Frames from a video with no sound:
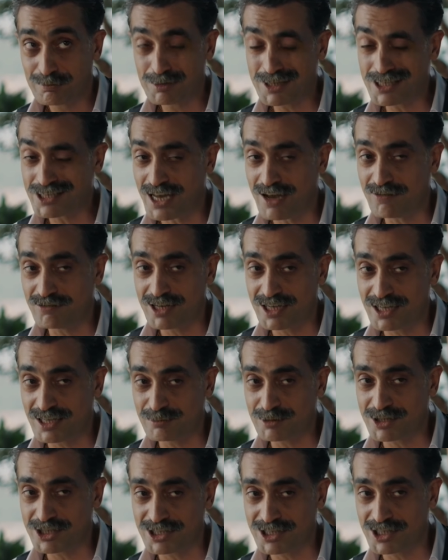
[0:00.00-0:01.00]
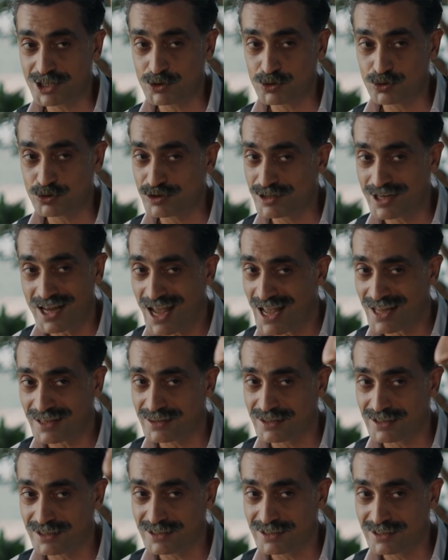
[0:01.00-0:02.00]
biz evliliğimizin ilk günü ne
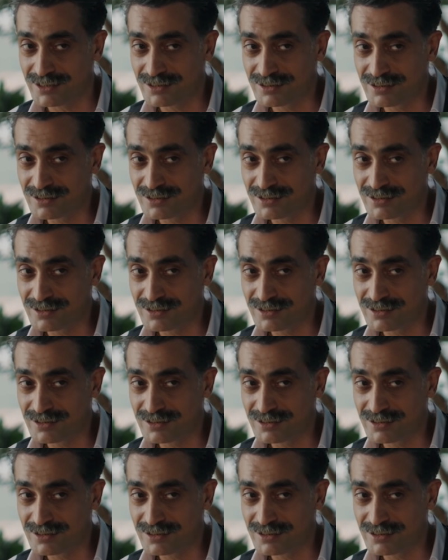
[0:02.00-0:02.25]
ettik?